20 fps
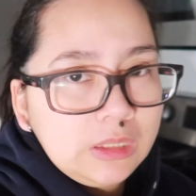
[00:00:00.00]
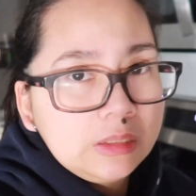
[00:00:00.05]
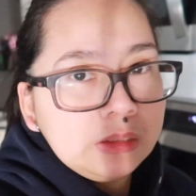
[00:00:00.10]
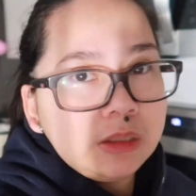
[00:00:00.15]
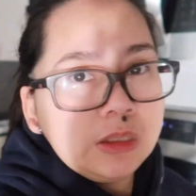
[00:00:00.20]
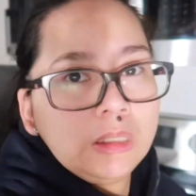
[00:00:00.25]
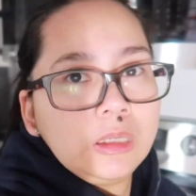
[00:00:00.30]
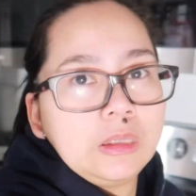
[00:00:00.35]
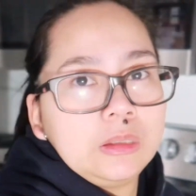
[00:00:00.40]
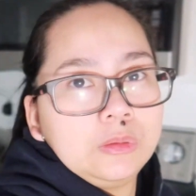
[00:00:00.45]

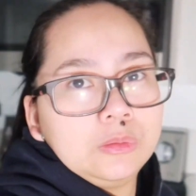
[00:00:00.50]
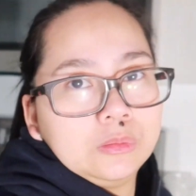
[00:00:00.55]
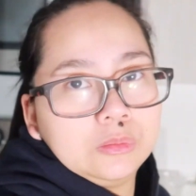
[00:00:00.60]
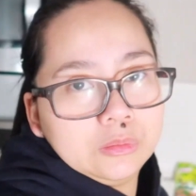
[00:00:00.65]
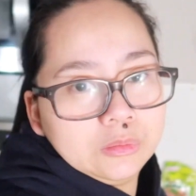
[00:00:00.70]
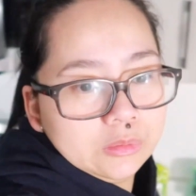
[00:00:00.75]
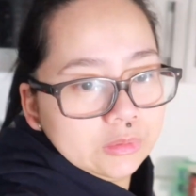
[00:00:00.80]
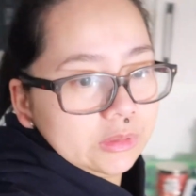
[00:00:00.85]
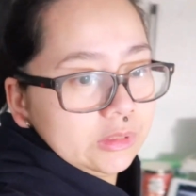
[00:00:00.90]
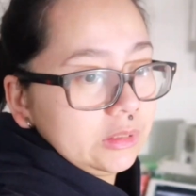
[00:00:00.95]
kasing ano
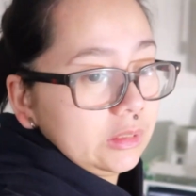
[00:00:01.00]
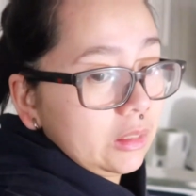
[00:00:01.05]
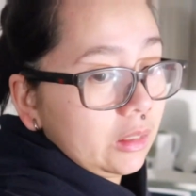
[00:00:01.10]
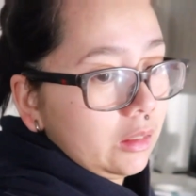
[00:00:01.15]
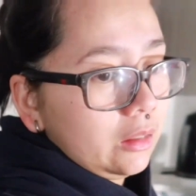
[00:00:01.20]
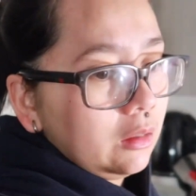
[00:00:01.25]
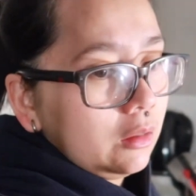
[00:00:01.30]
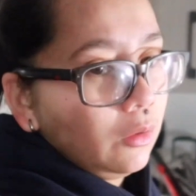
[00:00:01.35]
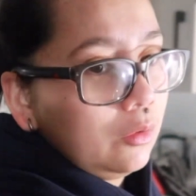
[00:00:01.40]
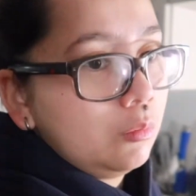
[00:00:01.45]

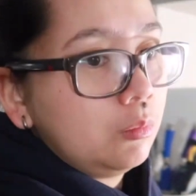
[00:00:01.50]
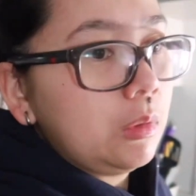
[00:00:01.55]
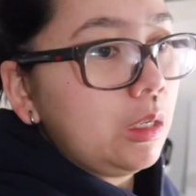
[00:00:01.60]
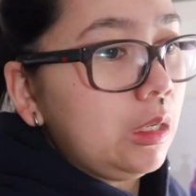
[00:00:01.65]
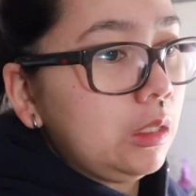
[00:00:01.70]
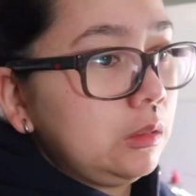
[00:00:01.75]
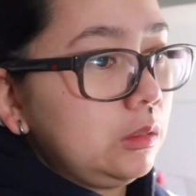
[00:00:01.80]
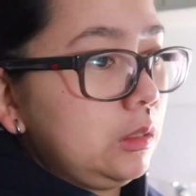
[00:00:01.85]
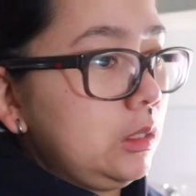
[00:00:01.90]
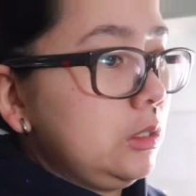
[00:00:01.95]
strike yung
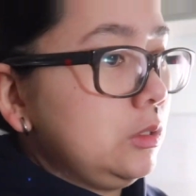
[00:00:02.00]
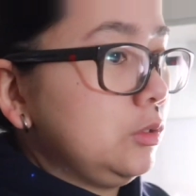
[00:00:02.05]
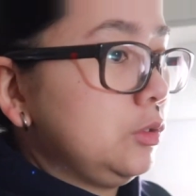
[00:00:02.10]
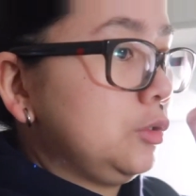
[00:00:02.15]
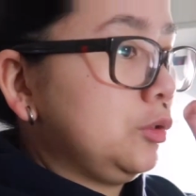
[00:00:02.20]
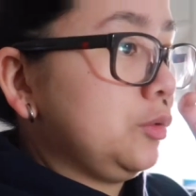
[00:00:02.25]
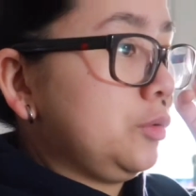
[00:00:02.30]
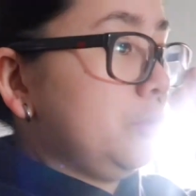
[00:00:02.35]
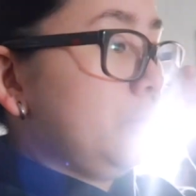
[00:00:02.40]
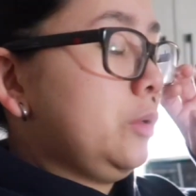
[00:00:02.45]
mga
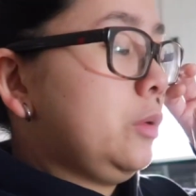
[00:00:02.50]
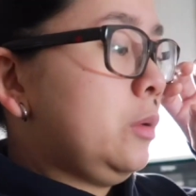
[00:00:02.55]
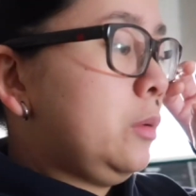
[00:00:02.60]
teacher